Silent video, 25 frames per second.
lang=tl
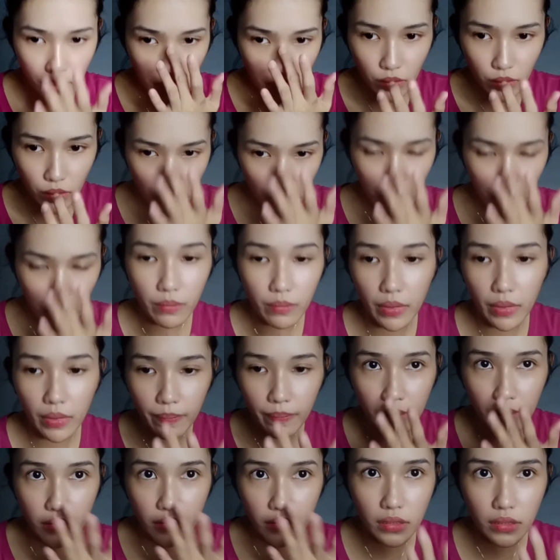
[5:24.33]
Kung
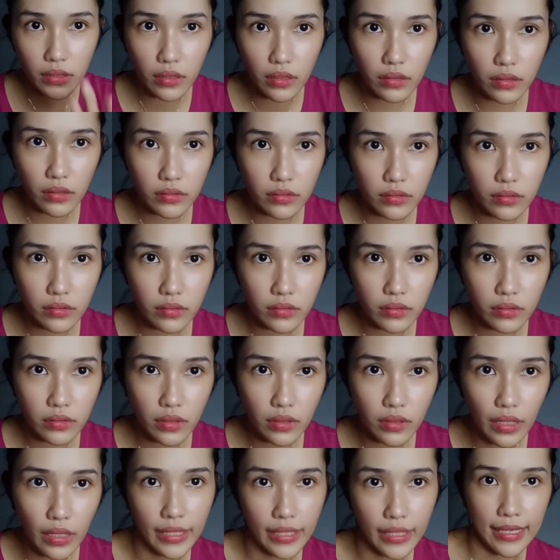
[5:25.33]
mag-pak
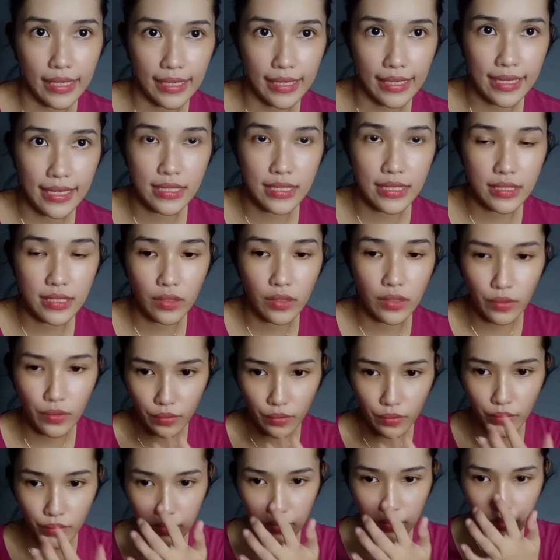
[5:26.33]
Ayan, sa
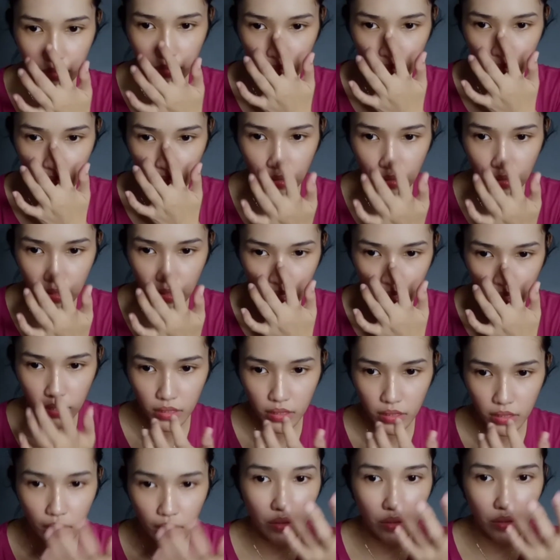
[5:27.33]
nose.
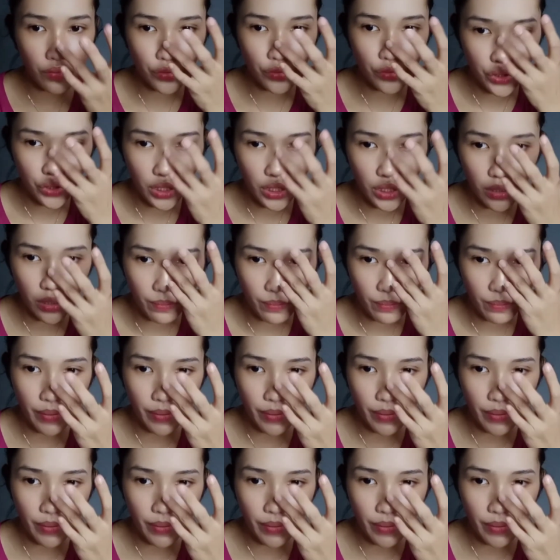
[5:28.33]
Sa nose siya nag